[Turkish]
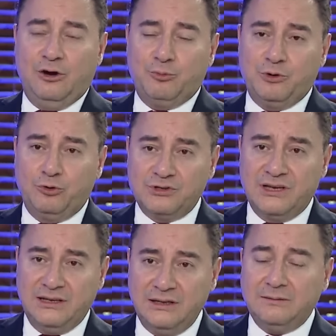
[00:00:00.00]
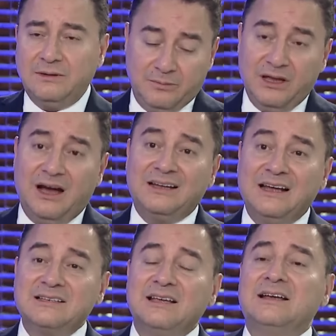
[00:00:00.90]
Avrupa Konseyi'nin bir
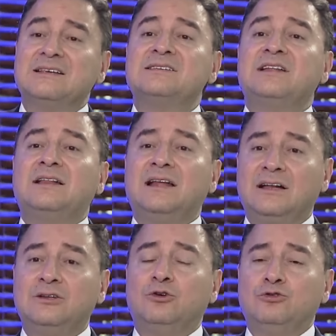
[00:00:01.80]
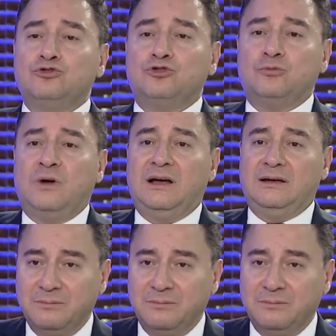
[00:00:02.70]
anayasa standardı oluşturma